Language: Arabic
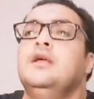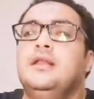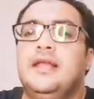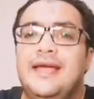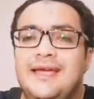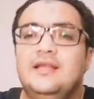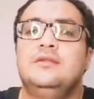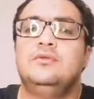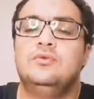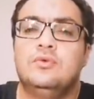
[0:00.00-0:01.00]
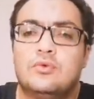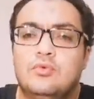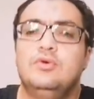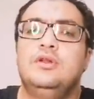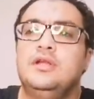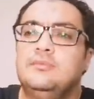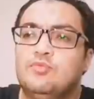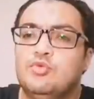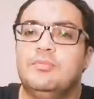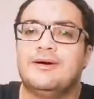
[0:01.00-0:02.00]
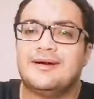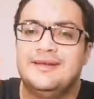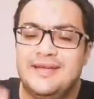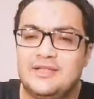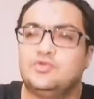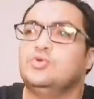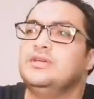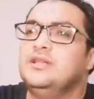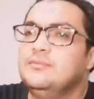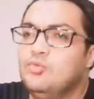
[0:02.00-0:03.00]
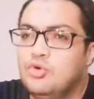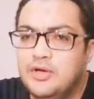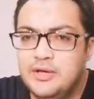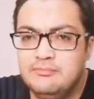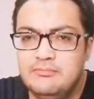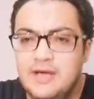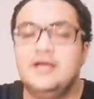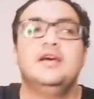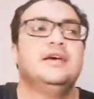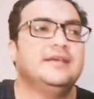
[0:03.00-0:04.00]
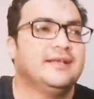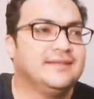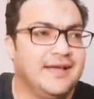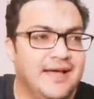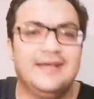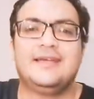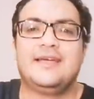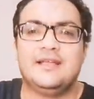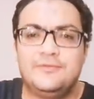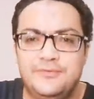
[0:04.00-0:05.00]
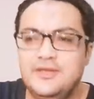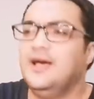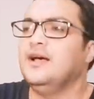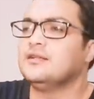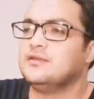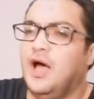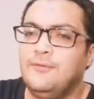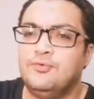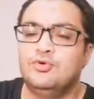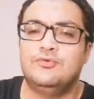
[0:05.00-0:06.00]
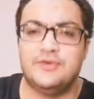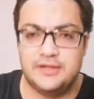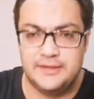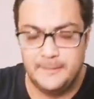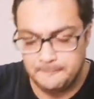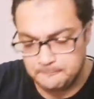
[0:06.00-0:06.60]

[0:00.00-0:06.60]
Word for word: لأن كل مبارياته المهمة يتأكد فيها ضعفه الفني